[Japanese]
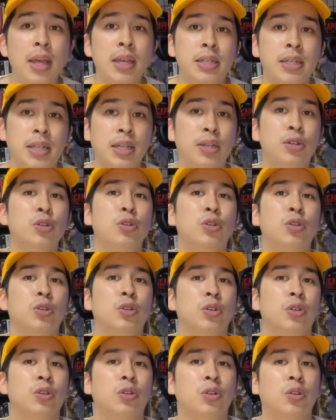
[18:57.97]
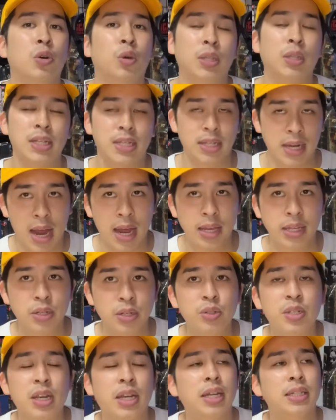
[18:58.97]
してくる子たちがい
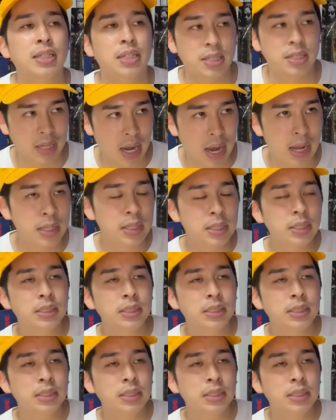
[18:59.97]
るじゃないですか。